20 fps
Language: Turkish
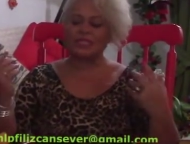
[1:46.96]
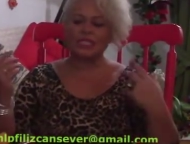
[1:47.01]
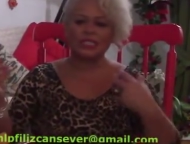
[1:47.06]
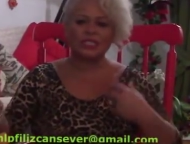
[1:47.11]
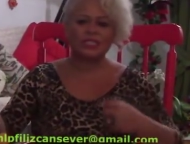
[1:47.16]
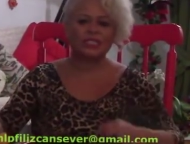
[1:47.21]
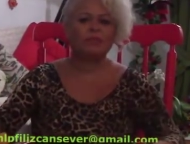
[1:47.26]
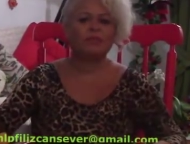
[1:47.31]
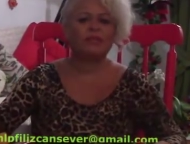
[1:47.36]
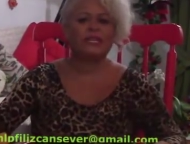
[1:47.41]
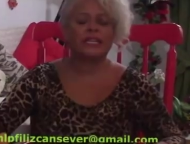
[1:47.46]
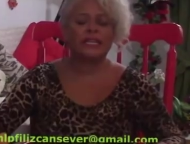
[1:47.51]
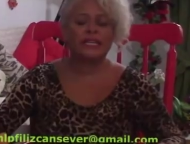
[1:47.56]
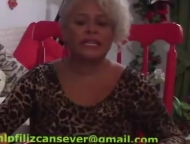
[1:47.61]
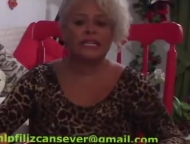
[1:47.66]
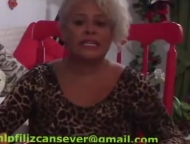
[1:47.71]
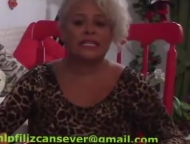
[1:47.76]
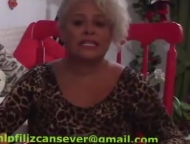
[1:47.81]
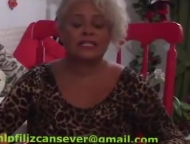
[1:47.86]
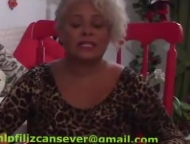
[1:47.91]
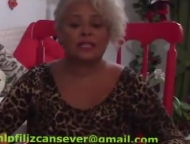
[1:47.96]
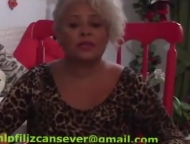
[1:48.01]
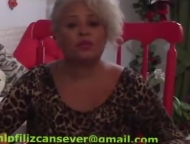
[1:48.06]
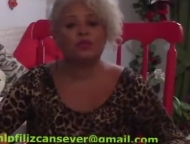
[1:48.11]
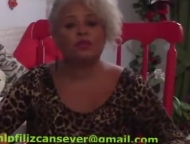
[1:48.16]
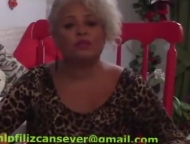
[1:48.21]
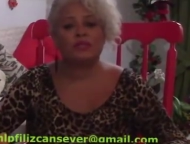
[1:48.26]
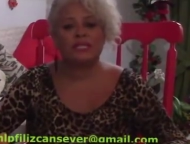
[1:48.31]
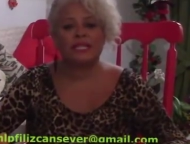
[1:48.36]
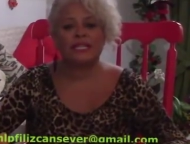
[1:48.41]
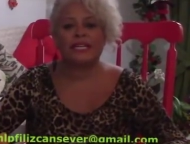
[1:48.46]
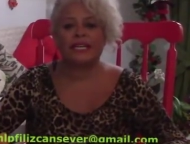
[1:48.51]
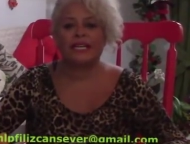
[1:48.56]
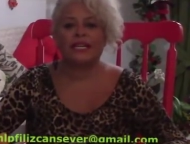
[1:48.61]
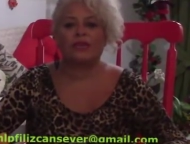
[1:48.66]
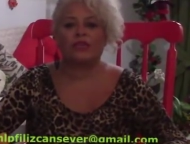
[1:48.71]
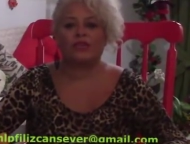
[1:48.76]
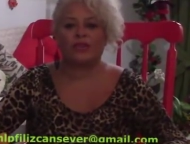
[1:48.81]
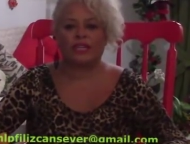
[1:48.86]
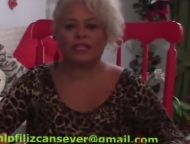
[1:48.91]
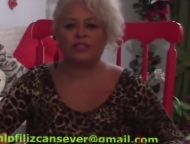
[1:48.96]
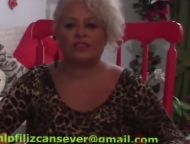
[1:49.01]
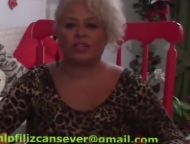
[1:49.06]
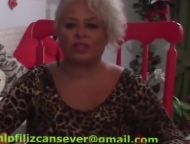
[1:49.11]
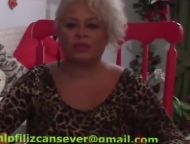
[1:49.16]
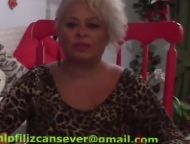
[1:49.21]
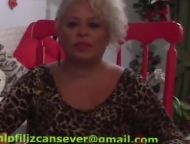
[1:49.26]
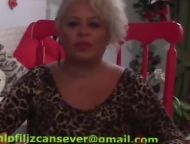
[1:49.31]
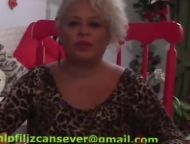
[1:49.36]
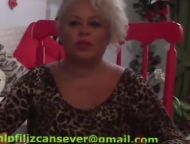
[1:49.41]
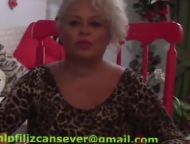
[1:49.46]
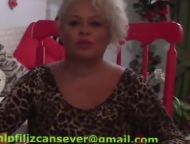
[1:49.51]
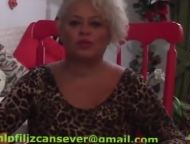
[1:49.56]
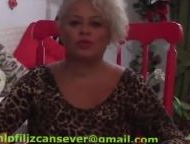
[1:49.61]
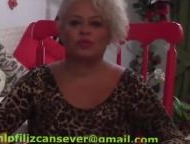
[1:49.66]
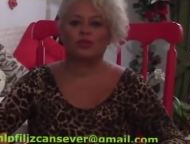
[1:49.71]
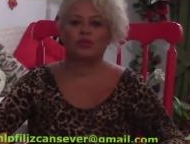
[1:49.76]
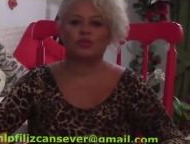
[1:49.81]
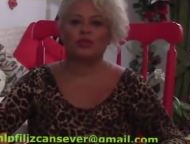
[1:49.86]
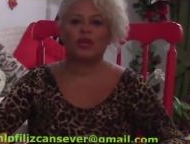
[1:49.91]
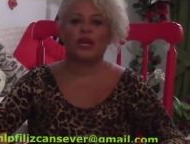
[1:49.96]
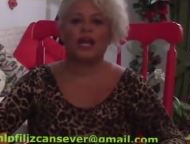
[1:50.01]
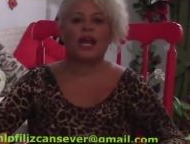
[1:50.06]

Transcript: Şimdi Satürn bize neler öğretecek biliyor musunuz?